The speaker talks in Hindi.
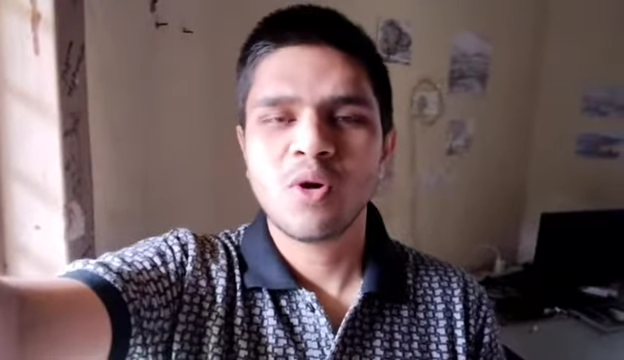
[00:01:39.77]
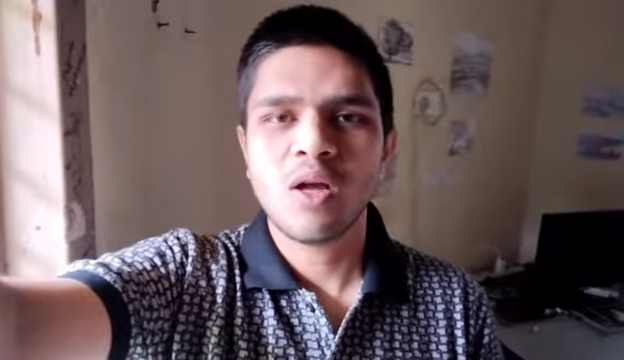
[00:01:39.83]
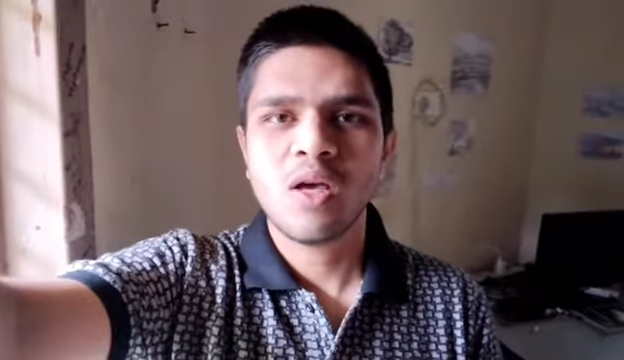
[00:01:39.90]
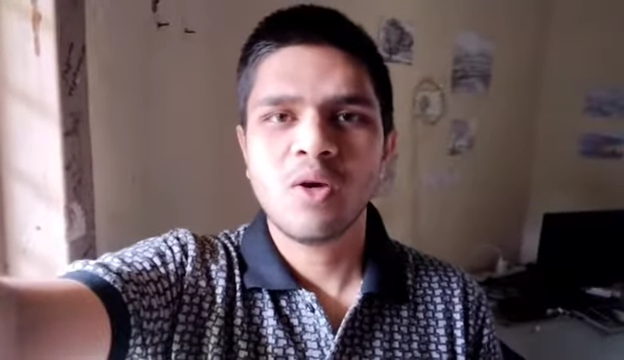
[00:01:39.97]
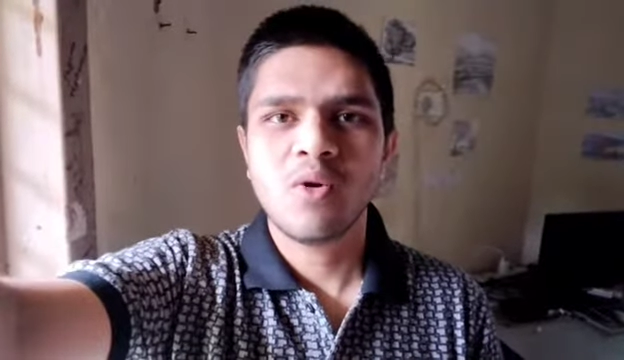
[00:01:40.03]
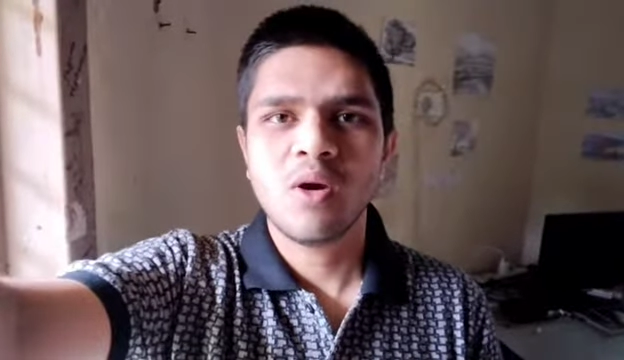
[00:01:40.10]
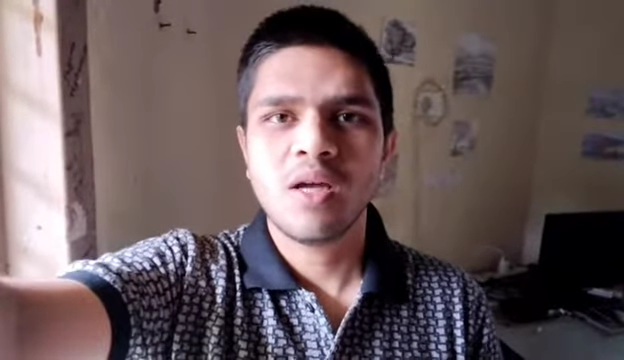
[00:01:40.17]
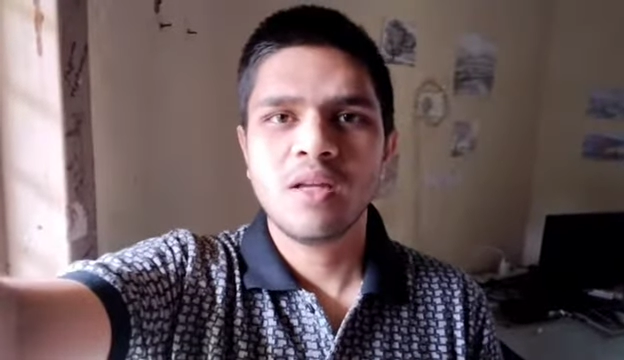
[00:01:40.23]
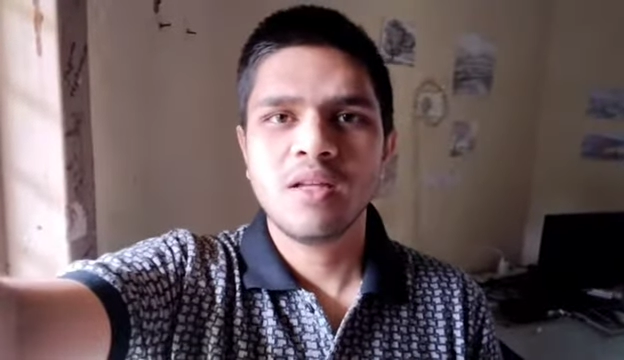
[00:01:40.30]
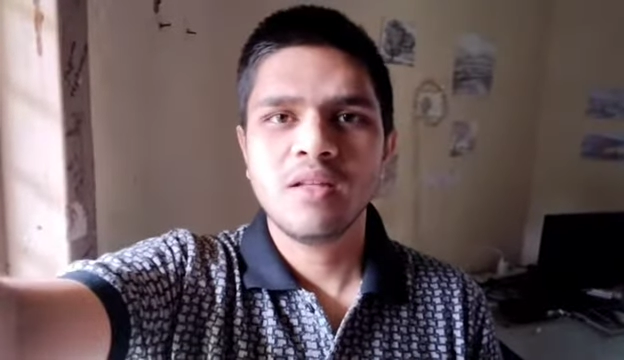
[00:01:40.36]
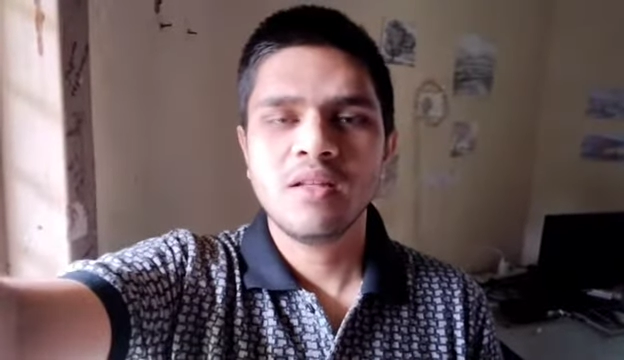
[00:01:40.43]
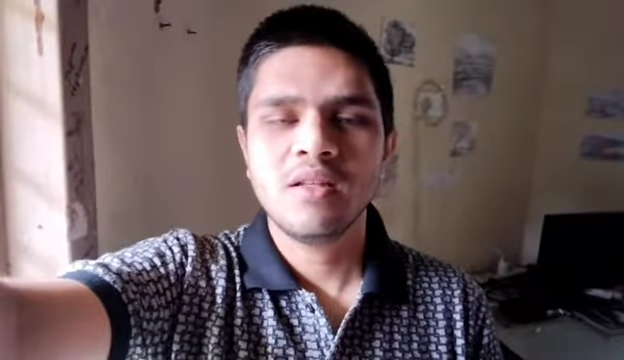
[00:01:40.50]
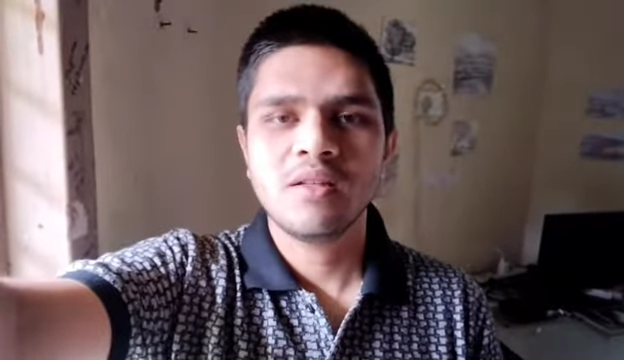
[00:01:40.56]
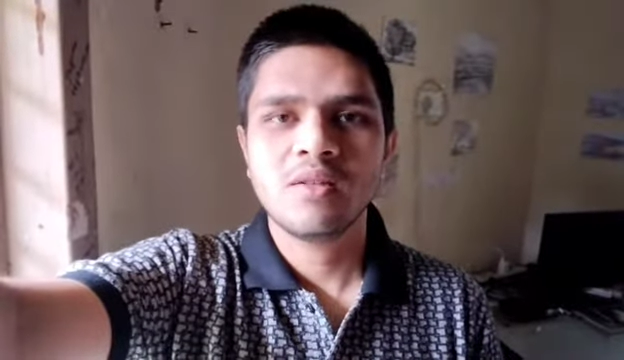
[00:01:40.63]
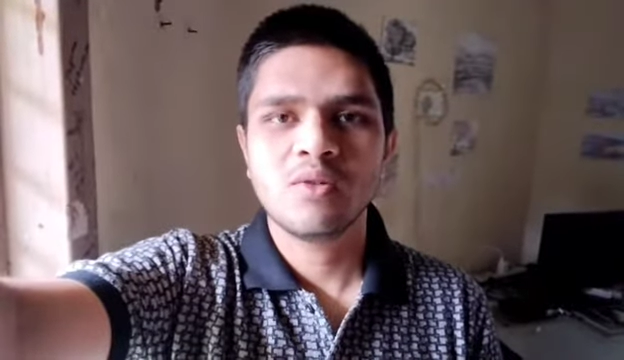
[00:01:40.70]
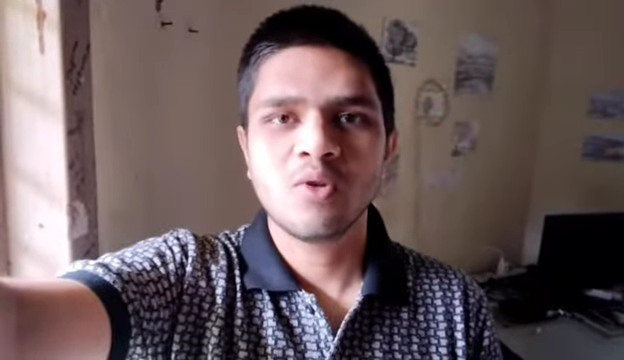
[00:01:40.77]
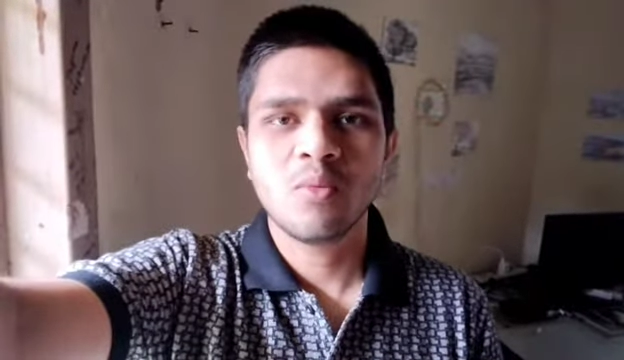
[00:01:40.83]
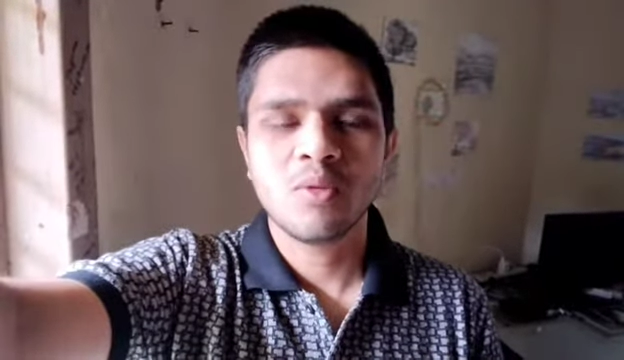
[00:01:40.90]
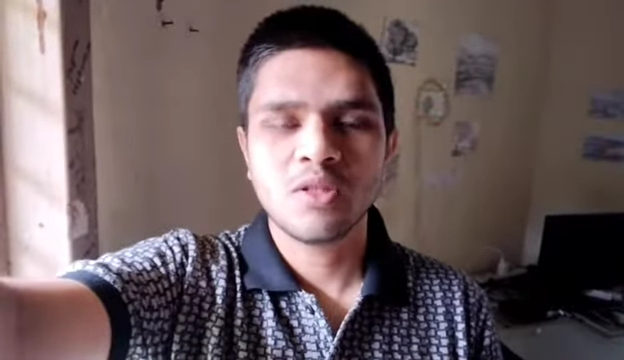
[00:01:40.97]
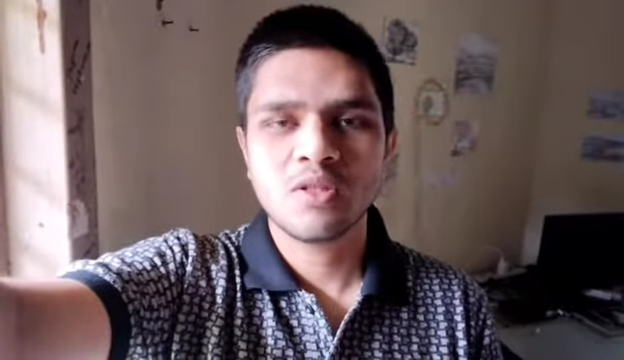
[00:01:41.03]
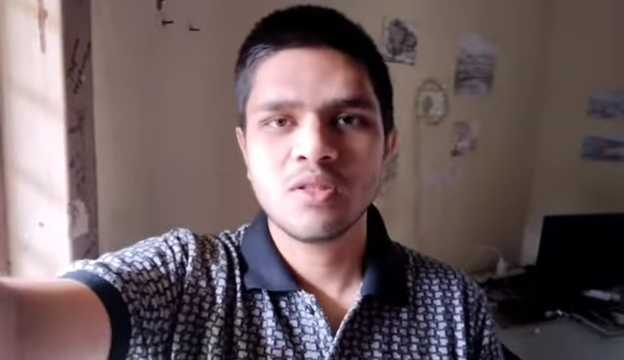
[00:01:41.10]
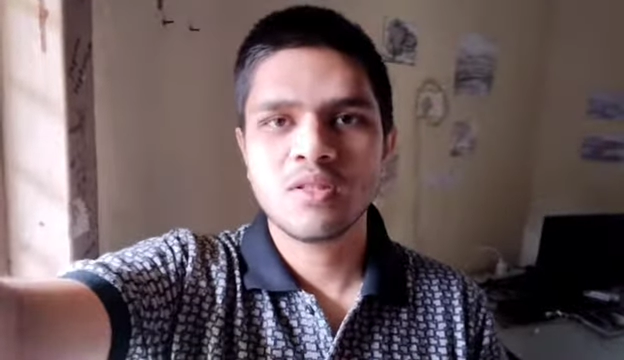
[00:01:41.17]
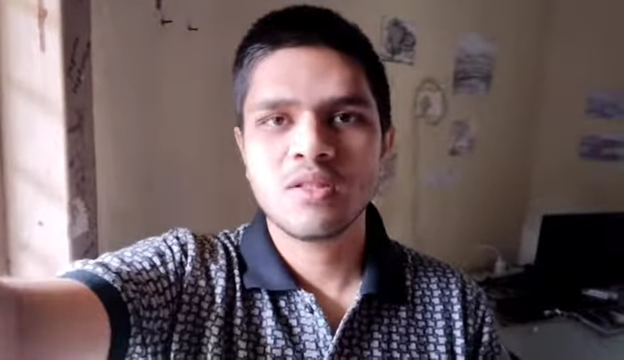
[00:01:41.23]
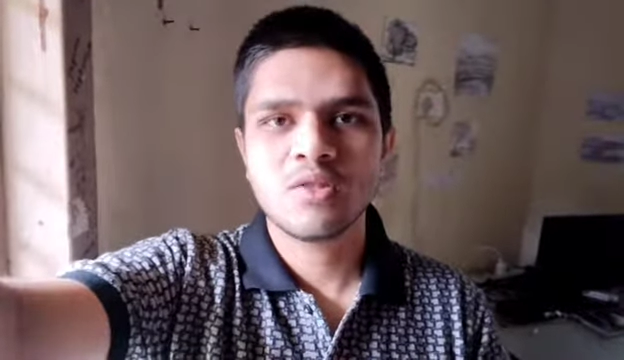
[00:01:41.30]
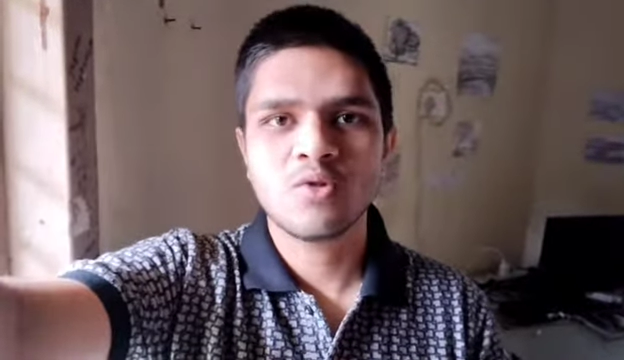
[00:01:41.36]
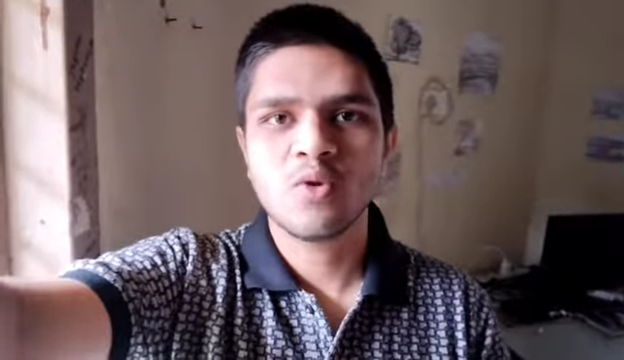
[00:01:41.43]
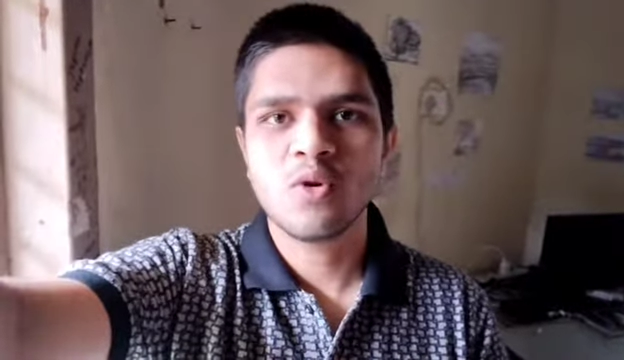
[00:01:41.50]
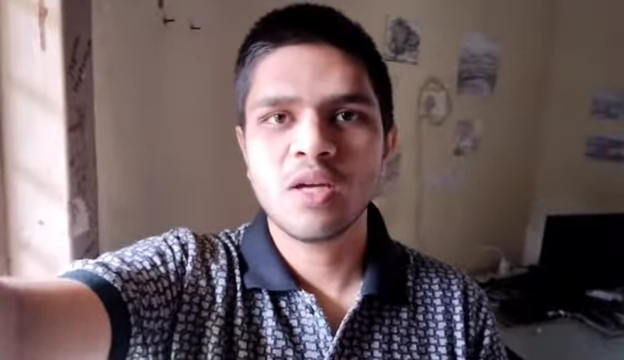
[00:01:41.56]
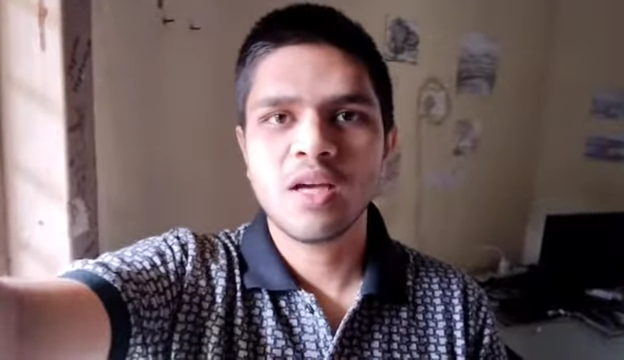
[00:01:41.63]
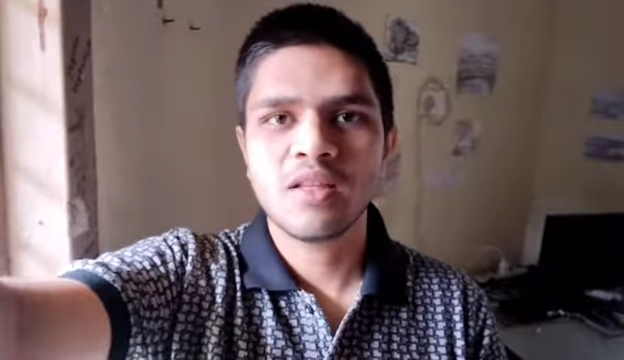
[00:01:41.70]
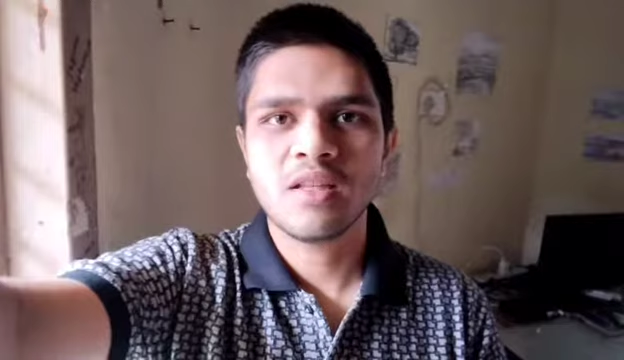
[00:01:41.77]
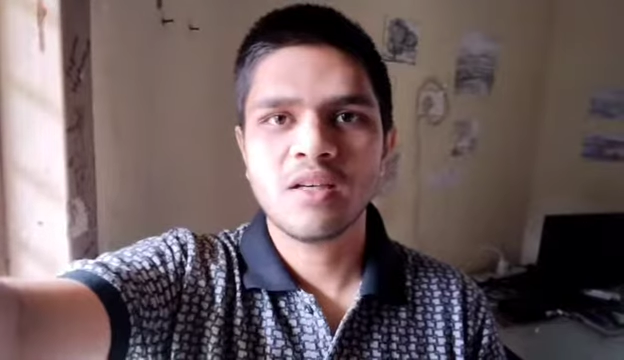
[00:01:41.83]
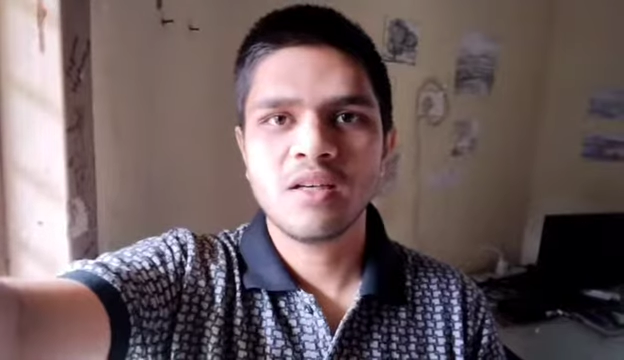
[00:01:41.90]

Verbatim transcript: थोड़ा ही हुआ है नींद तो मैं जैसे सो गया